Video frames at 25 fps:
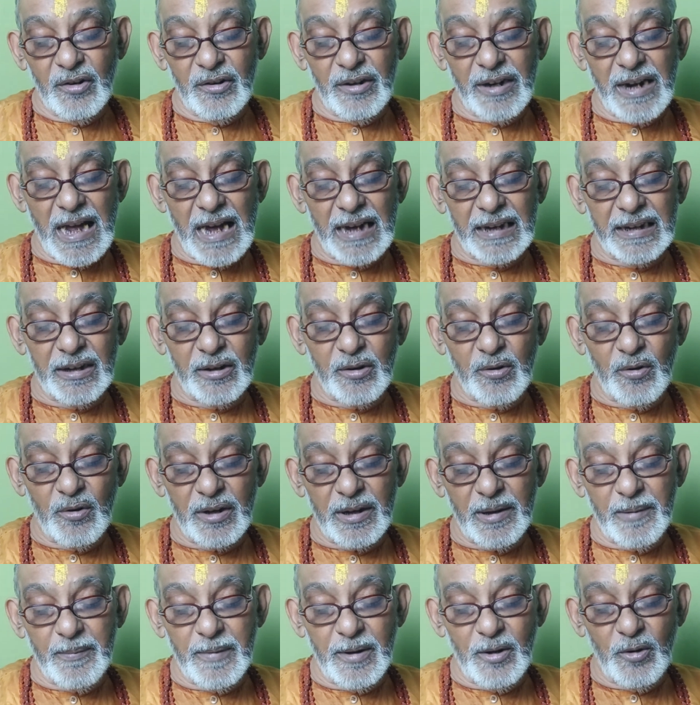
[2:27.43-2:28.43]
और नागरिकों
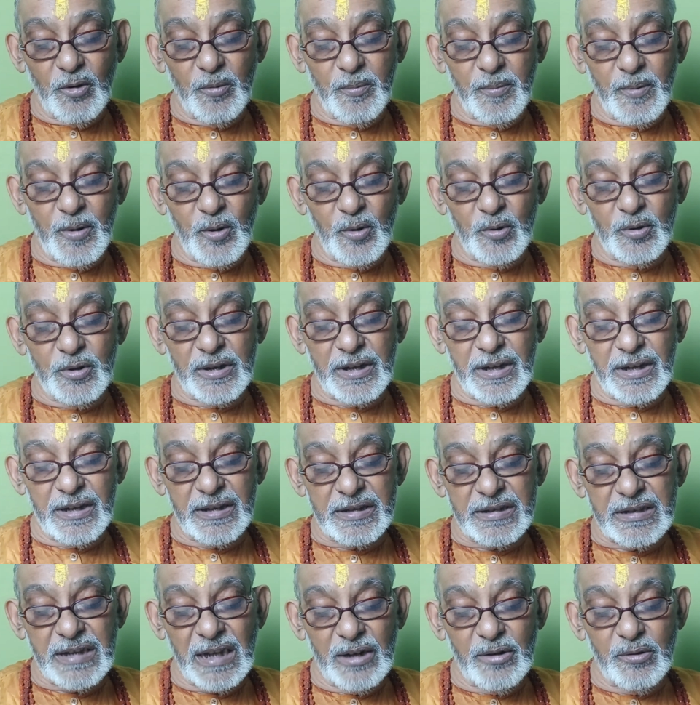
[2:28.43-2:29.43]
के मनोविनोद
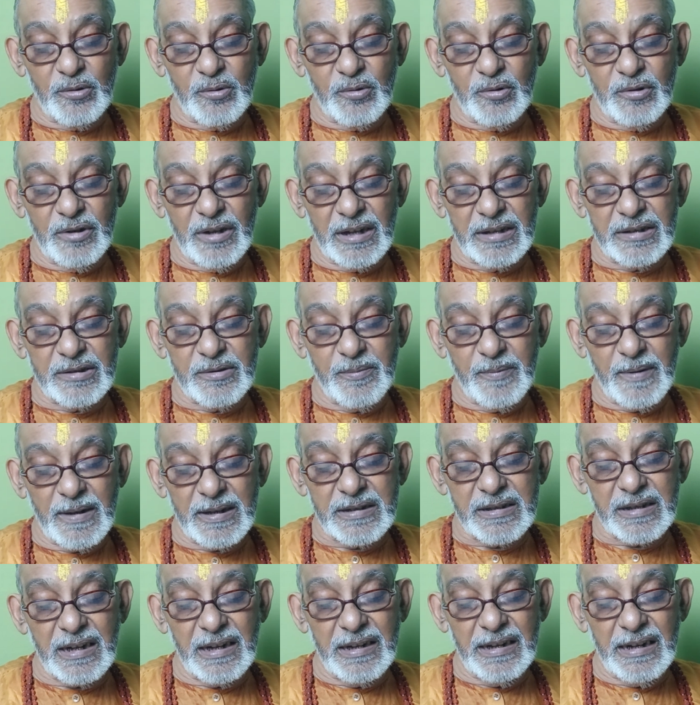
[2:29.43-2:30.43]
के स्थानों को नष्ट
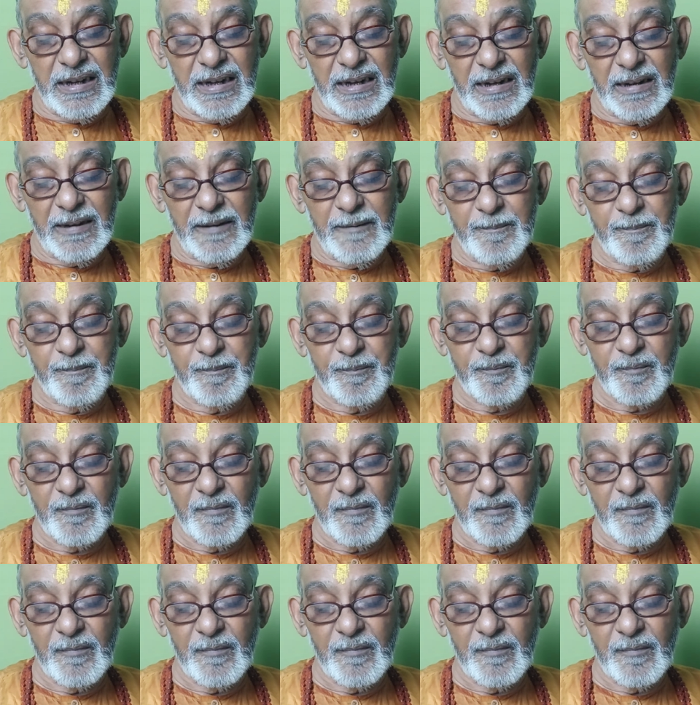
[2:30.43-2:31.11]
भ्रष्ट करने लगा